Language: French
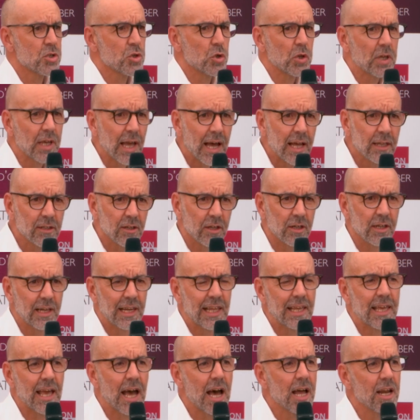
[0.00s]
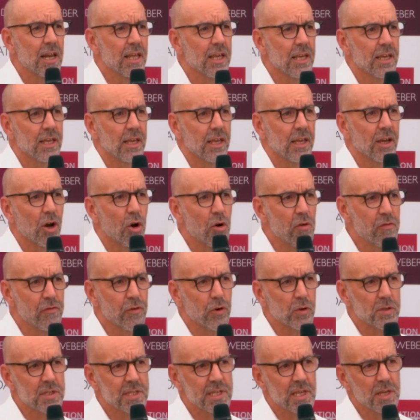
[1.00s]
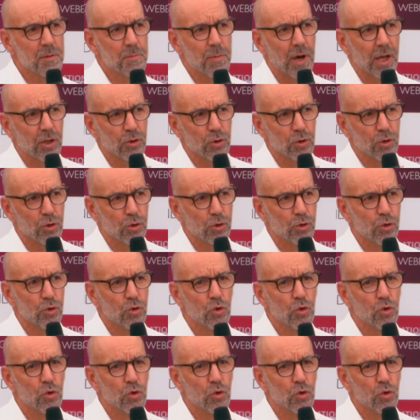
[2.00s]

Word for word: ce cadre légal est, renforcé par de,